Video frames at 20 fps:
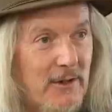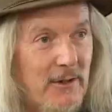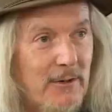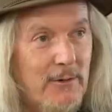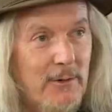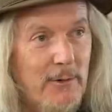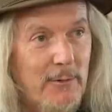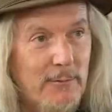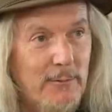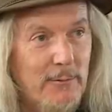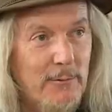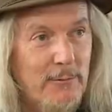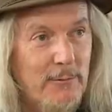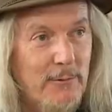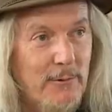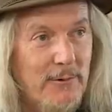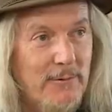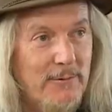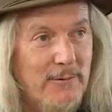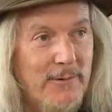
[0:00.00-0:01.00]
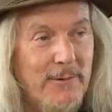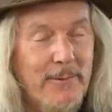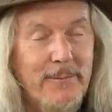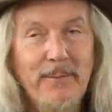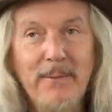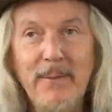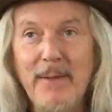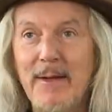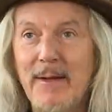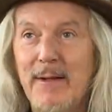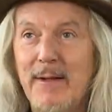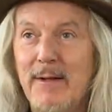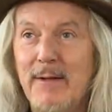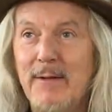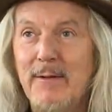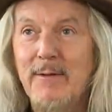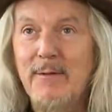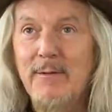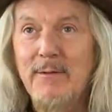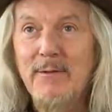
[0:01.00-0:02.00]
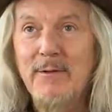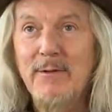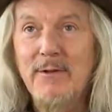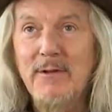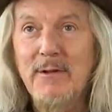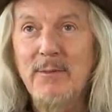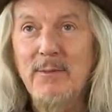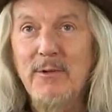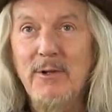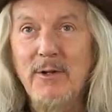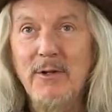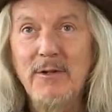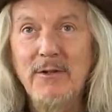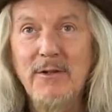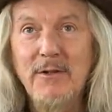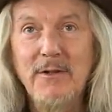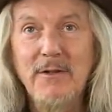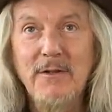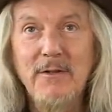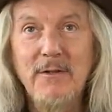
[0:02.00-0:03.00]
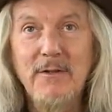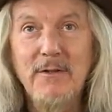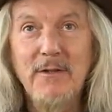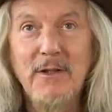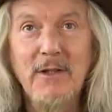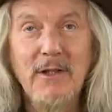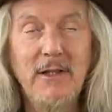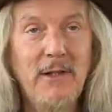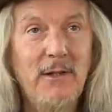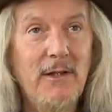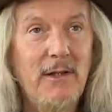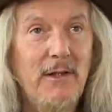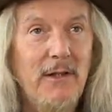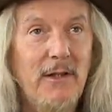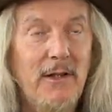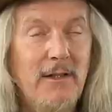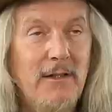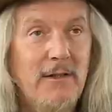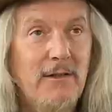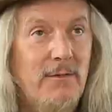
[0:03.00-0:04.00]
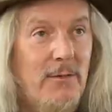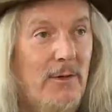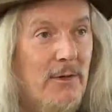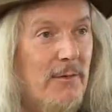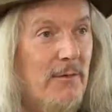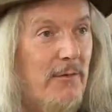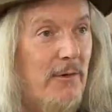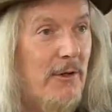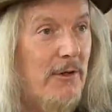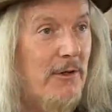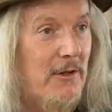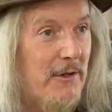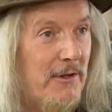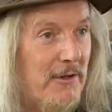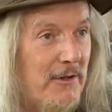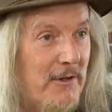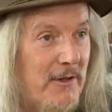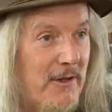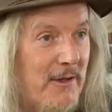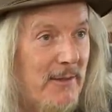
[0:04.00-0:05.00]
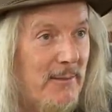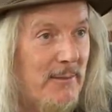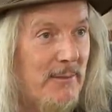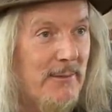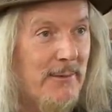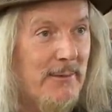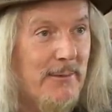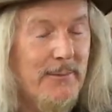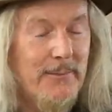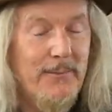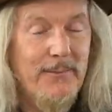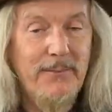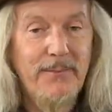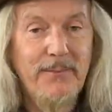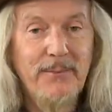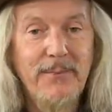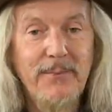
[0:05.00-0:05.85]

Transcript: Jahren aufgeführt wird. Und es gibt Leute, die gehen jedes Wort wörtlich nehmen.